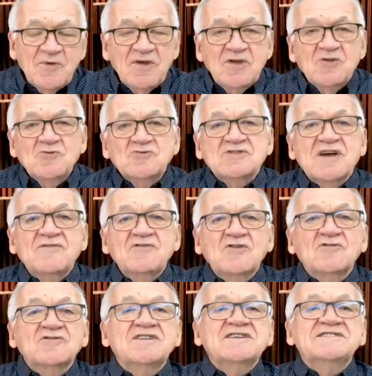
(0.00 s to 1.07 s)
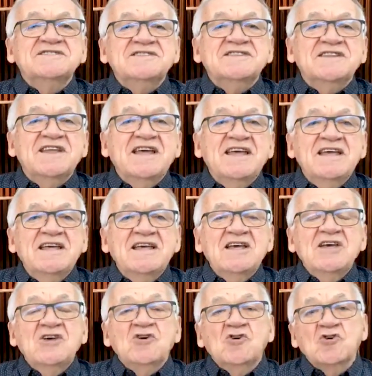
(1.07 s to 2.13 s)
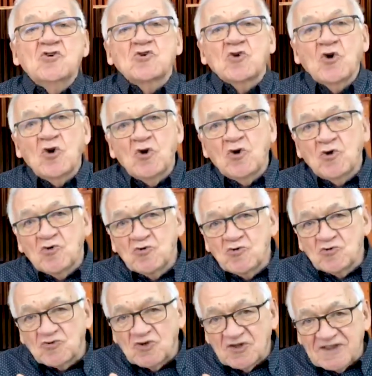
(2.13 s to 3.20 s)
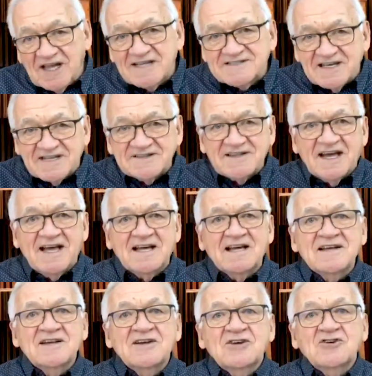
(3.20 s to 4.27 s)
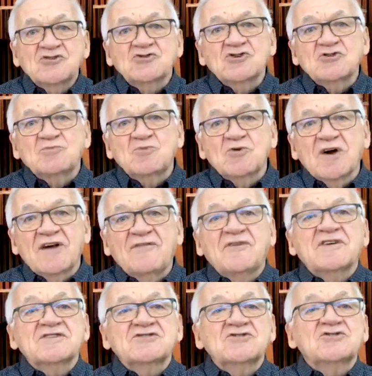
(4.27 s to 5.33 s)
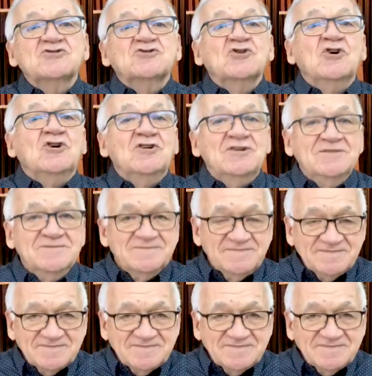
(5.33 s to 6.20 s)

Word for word: Puis nous avions décidé euh, que de temps en temps, je pourrais faire ça seul.